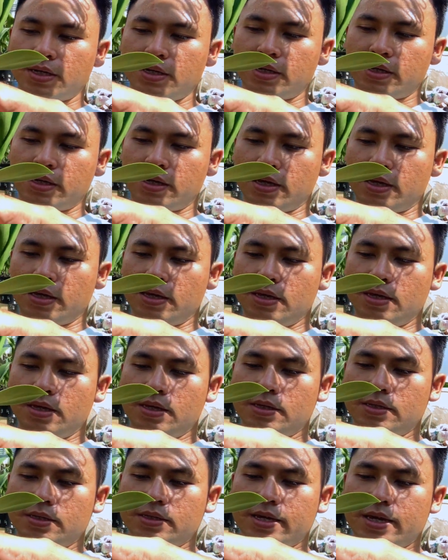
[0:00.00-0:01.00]
thì
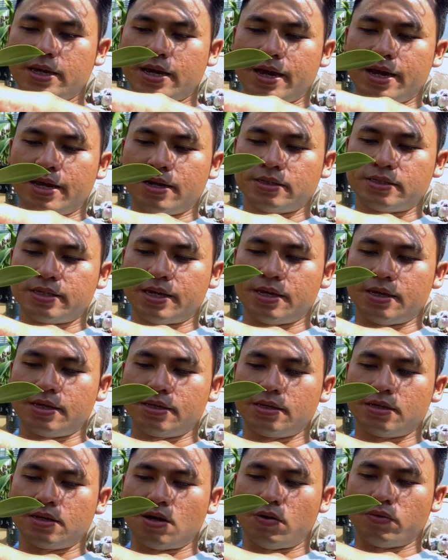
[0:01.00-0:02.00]
cái cây nó sẽ
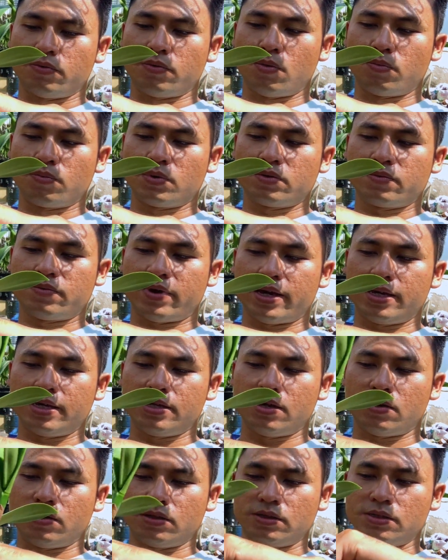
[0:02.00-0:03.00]
hồi phục, nó phải
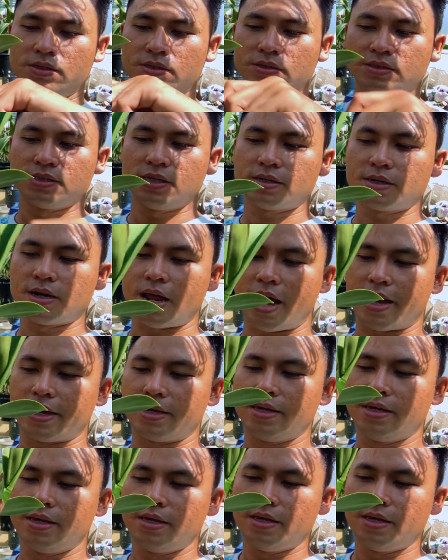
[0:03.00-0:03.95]
dưỡng sức lại.